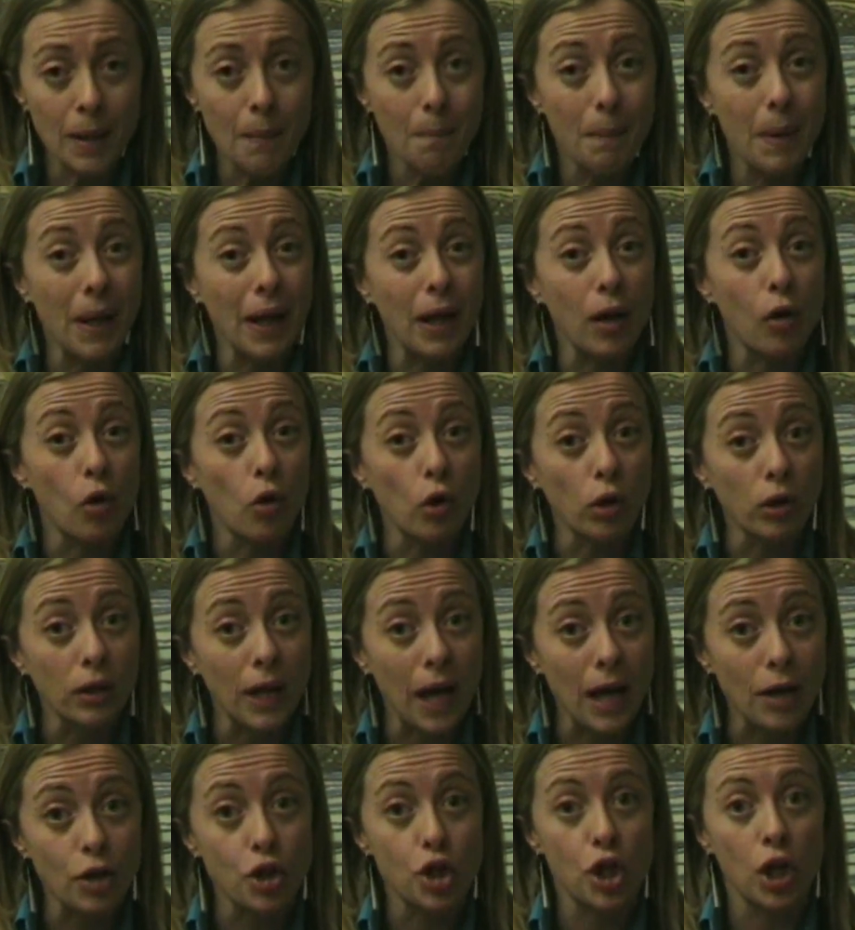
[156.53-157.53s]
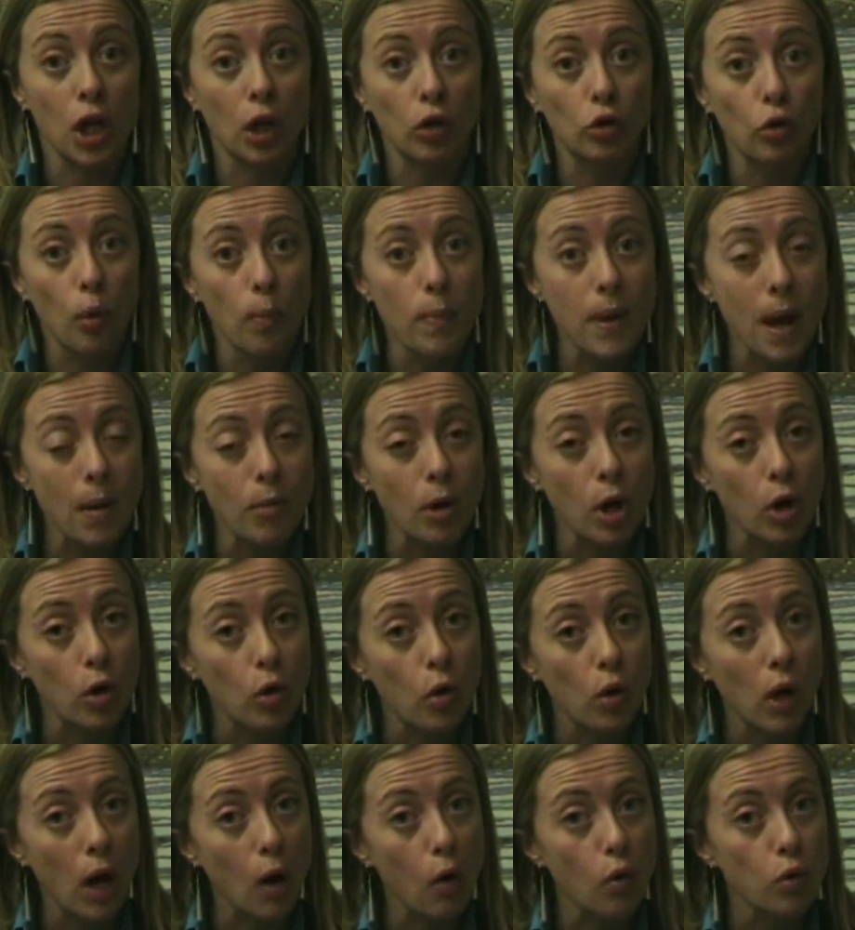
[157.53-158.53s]
per ricordarci che dobbiamo
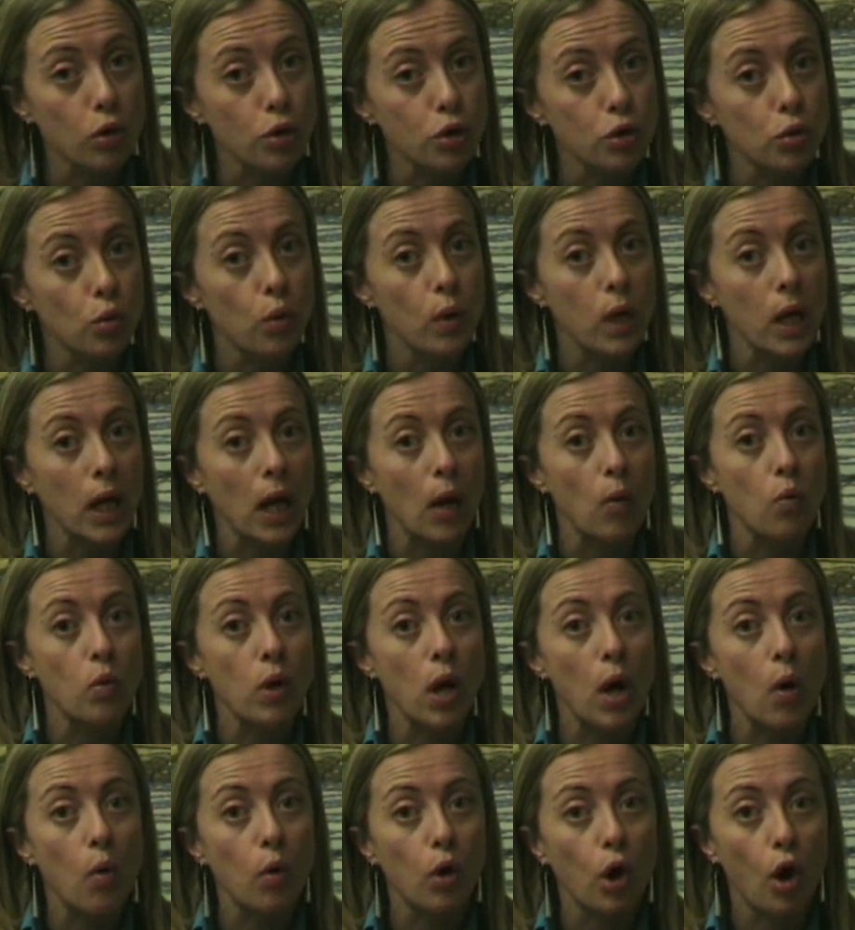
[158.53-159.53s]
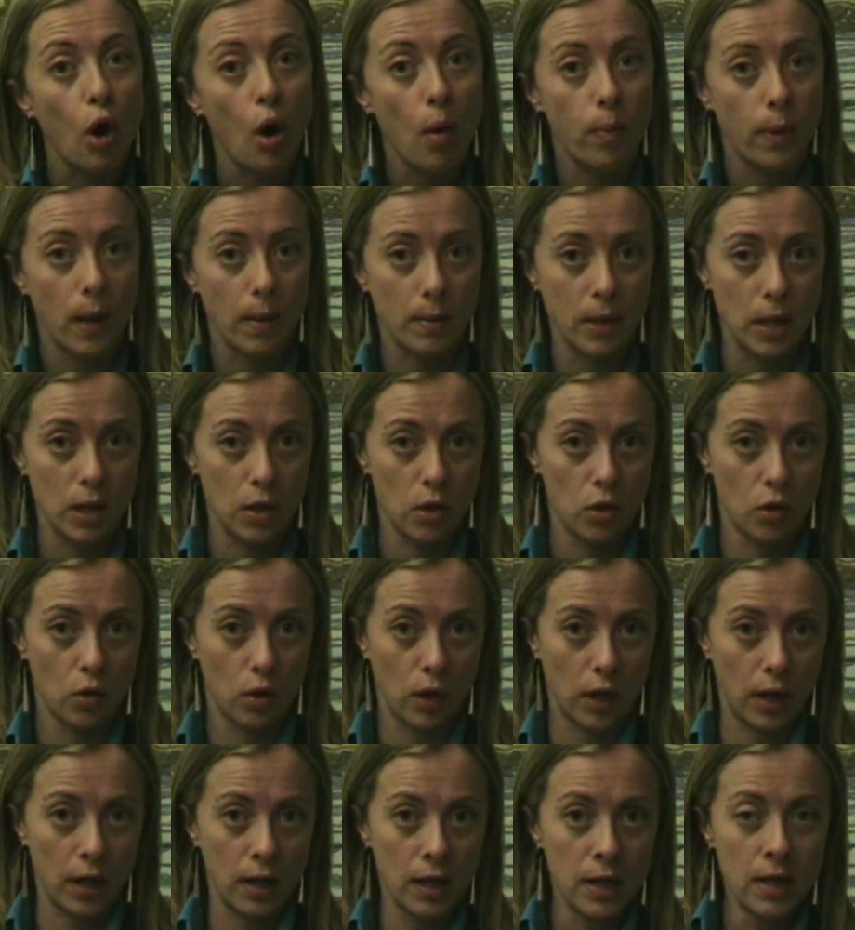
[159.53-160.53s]
ancora costruire un'Europa
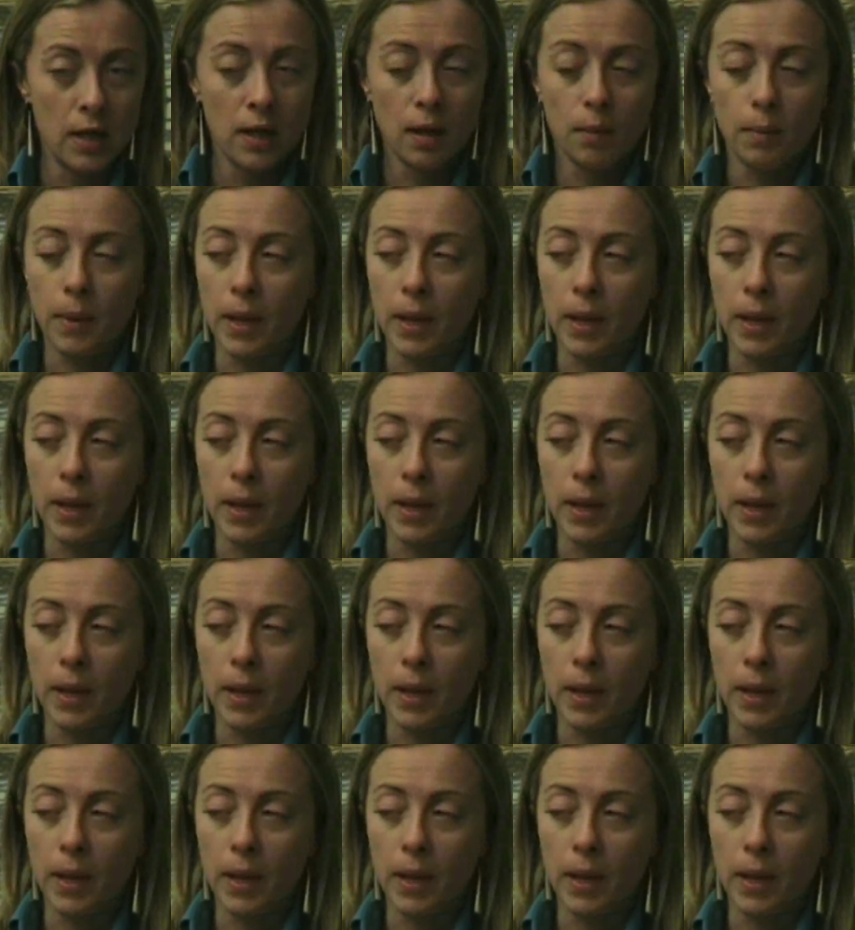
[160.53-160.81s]
migliore,